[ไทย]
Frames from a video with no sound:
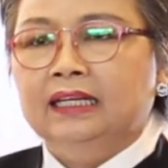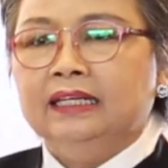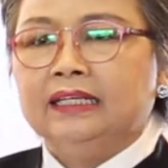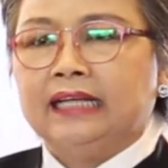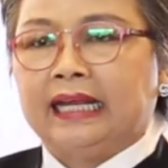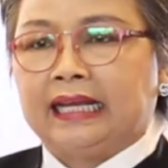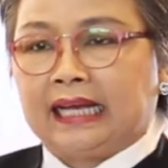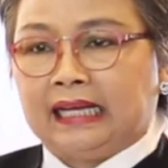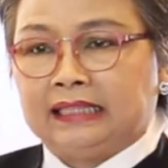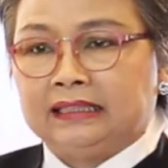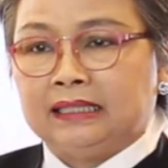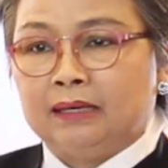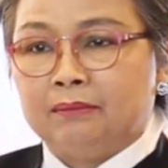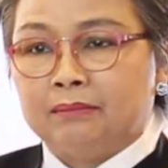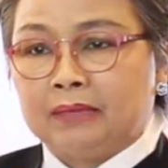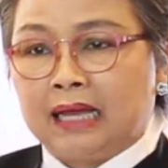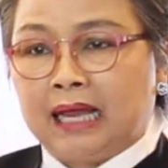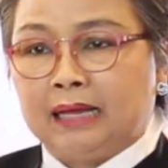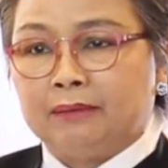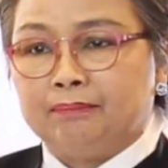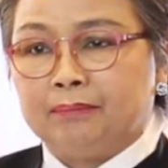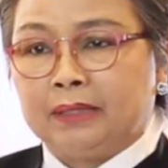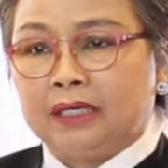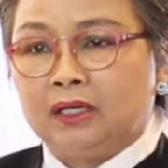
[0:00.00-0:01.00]
ในการ
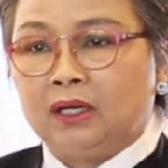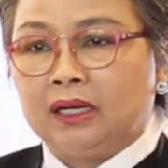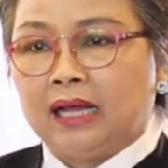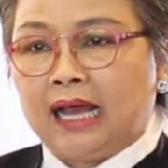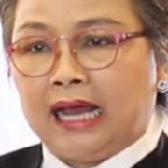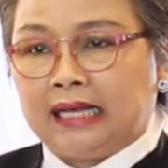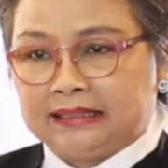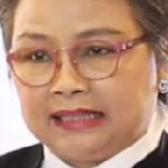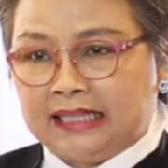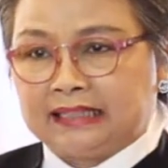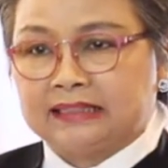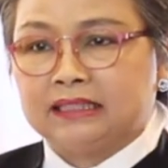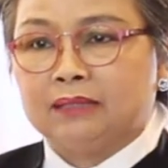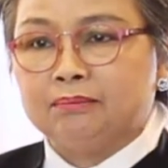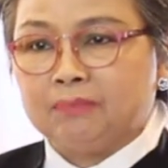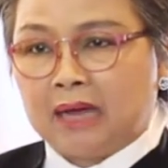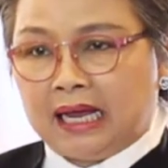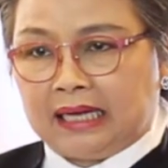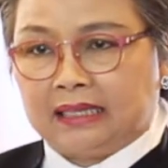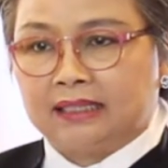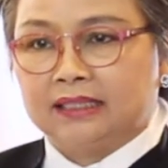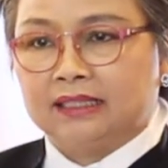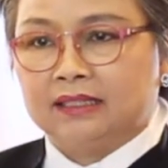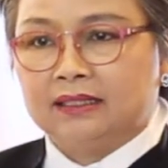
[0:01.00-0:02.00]
ทำงานเป็นอาสาส
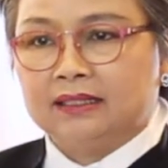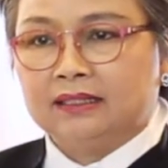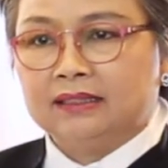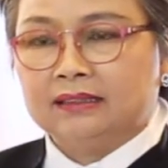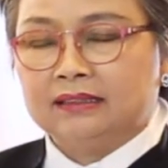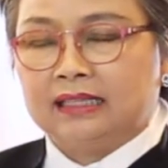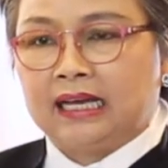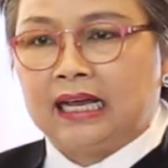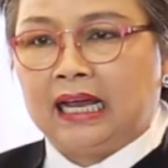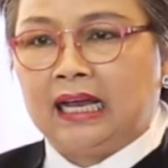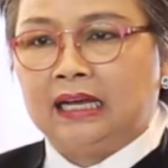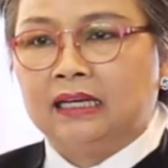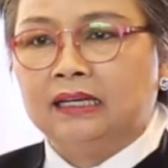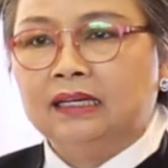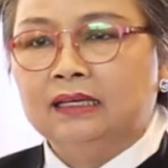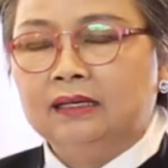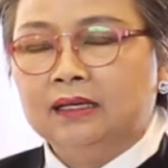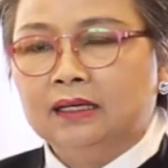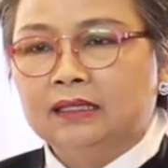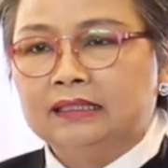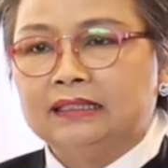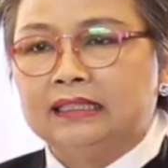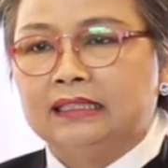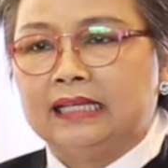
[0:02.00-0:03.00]
มัครนะคะ
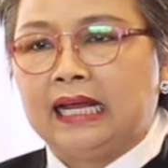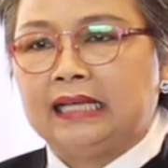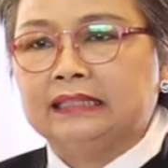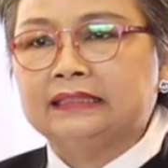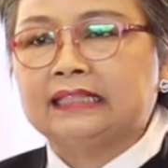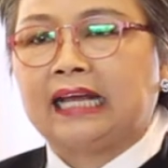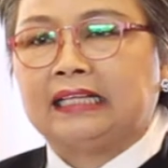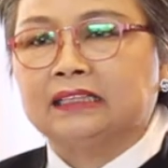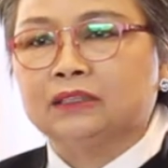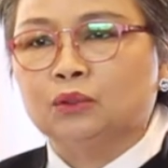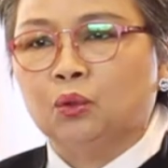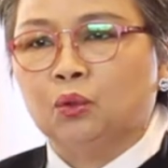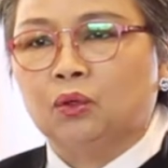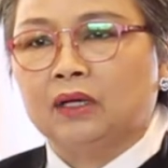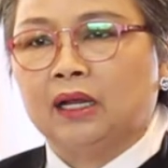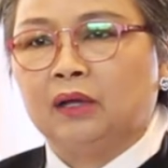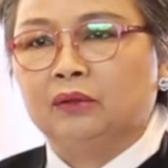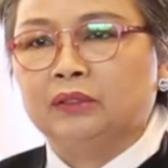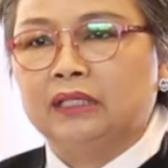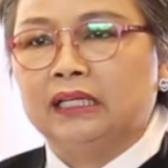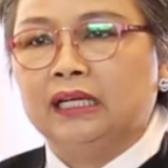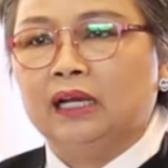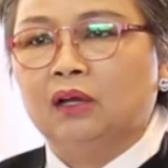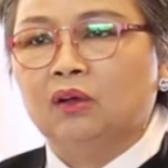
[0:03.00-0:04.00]
ด้านสาธารณสุขเห
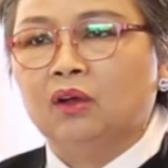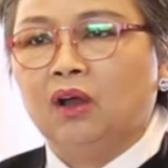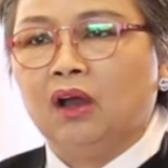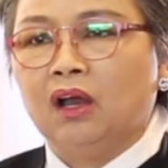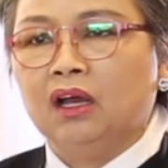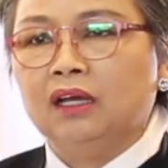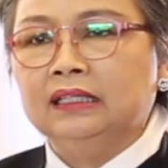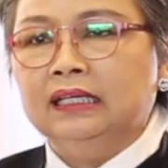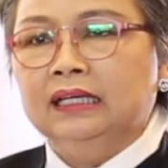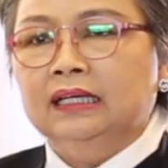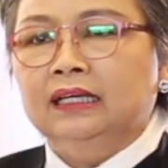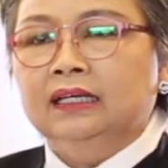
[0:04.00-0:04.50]
ล่านี้แล้วก็